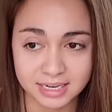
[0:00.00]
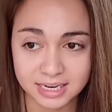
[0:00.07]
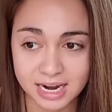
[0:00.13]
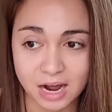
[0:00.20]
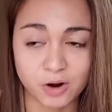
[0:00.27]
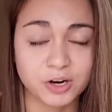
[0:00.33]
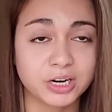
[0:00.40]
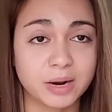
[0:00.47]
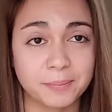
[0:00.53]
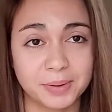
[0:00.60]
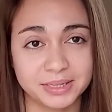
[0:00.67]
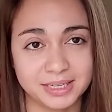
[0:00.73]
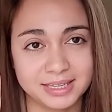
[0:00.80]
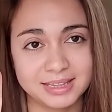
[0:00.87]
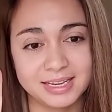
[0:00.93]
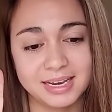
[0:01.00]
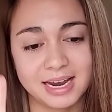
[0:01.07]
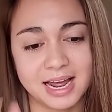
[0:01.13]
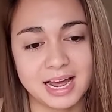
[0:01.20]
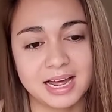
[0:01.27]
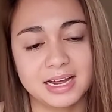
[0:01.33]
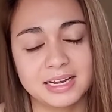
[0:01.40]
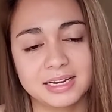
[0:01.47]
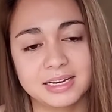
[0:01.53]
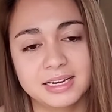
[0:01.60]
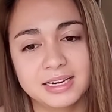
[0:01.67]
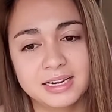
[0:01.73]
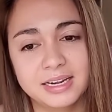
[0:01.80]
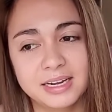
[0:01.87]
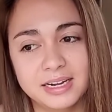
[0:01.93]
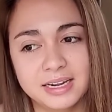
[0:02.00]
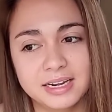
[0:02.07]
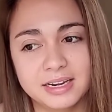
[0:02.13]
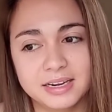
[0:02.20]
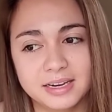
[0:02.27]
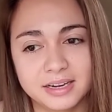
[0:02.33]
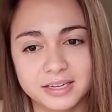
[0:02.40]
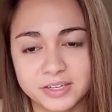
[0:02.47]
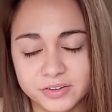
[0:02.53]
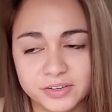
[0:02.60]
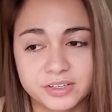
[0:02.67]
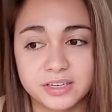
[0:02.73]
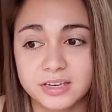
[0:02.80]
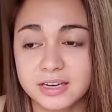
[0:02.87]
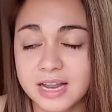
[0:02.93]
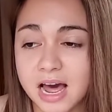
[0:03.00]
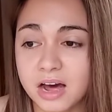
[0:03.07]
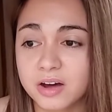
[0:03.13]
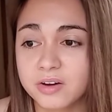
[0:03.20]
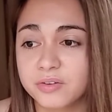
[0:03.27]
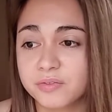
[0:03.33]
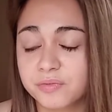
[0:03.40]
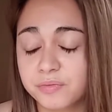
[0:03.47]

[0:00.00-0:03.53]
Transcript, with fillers: nila or kapatid nila. Yun, lack